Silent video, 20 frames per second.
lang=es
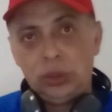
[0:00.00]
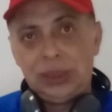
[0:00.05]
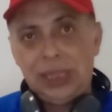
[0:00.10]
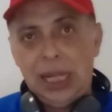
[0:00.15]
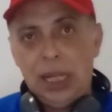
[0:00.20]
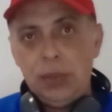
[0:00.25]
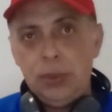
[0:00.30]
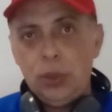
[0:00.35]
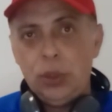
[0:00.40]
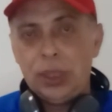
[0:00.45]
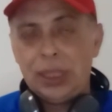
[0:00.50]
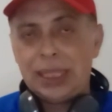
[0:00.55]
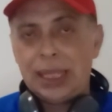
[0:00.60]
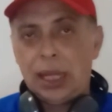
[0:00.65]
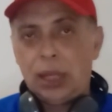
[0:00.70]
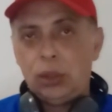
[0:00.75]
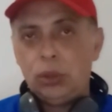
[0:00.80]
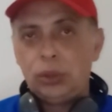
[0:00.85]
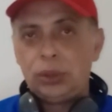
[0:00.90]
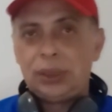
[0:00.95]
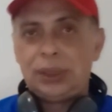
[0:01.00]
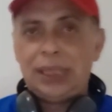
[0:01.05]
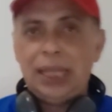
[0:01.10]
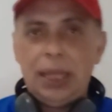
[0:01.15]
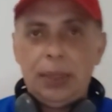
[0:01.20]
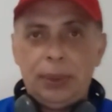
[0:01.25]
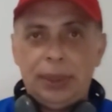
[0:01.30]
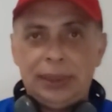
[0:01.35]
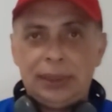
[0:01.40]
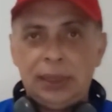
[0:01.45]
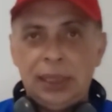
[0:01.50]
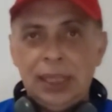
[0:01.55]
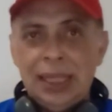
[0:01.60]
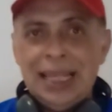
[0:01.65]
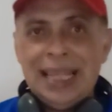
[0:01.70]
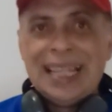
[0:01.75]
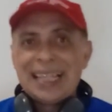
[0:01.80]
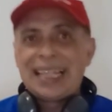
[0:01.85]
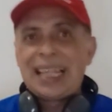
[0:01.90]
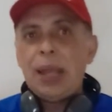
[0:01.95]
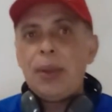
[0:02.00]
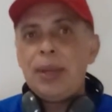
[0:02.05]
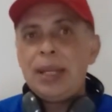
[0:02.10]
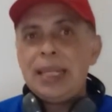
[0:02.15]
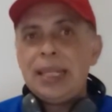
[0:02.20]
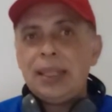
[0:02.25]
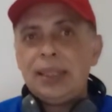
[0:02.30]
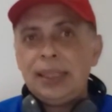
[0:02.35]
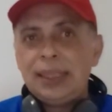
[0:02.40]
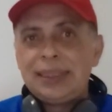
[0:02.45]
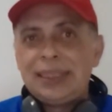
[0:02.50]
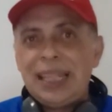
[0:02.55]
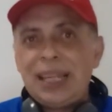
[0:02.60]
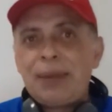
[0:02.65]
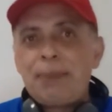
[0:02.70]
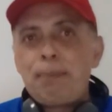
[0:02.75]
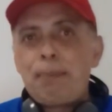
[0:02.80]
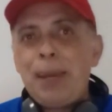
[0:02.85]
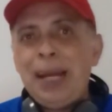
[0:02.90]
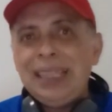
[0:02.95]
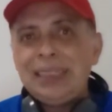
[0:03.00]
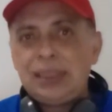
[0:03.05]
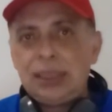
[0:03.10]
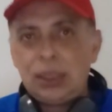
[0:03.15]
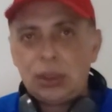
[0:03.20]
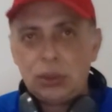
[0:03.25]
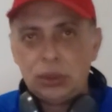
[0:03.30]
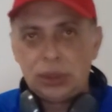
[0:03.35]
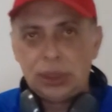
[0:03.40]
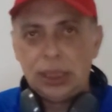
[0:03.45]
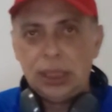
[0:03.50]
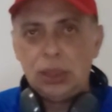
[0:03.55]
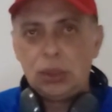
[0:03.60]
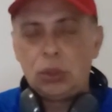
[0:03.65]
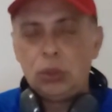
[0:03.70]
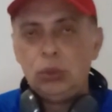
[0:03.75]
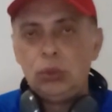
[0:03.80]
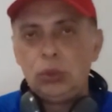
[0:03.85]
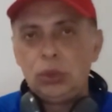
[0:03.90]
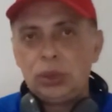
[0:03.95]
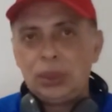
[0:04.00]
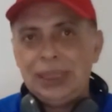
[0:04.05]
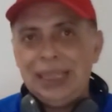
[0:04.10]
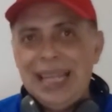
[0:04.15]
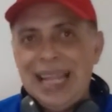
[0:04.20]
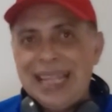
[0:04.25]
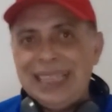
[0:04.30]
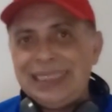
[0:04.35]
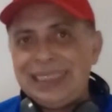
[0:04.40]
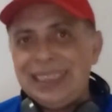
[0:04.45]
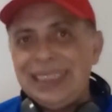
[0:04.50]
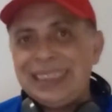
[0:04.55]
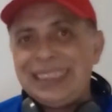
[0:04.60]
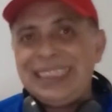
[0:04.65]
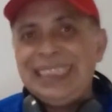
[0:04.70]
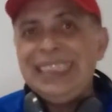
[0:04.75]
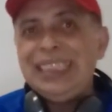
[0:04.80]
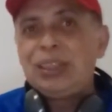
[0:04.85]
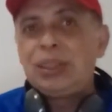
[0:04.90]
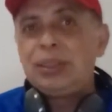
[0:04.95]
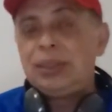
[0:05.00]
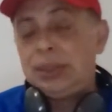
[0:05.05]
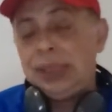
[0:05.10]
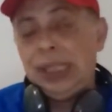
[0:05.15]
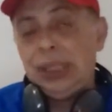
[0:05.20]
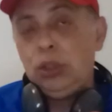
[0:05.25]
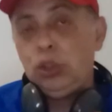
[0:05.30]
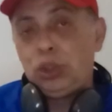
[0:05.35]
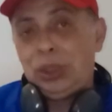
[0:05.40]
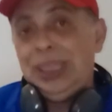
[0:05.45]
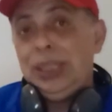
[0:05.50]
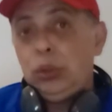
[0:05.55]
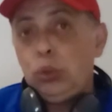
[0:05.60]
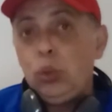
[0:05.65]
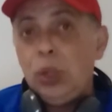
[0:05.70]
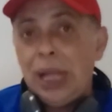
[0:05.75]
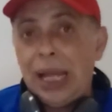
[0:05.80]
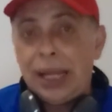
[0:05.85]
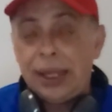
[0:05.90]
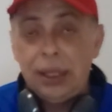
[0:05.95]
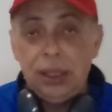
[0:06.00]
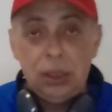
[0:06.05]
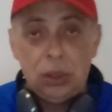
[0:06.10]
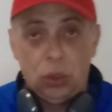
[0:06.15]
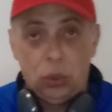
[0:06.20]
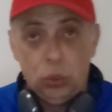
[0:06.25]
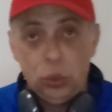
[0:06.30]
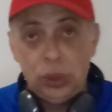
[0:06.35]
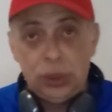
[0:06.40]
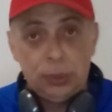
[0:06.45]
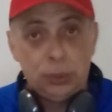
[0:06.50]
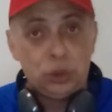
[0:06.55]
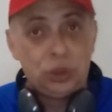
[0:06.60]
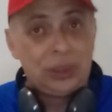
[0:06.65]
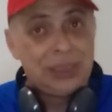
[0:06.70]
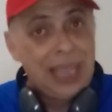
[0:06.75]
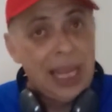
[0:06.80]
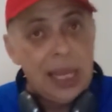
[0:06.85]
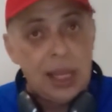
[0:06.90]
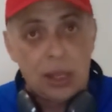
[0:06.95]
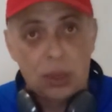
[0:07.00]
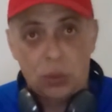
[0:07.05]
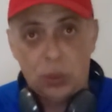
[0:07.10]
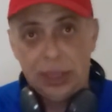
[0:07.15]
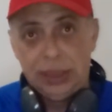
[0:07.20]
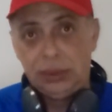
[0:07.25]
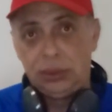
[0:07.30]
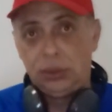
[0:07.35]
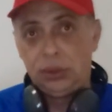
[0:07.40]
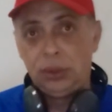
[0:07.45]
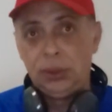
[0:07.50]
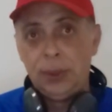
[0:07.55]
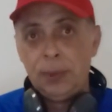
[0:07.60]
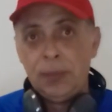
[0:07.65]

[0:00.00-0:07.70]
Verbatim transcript: Salvio y Carlos Tevez, que venían de ser básicos en el conjunto Ceneice, siendo titulares en los últimos seis encuentros.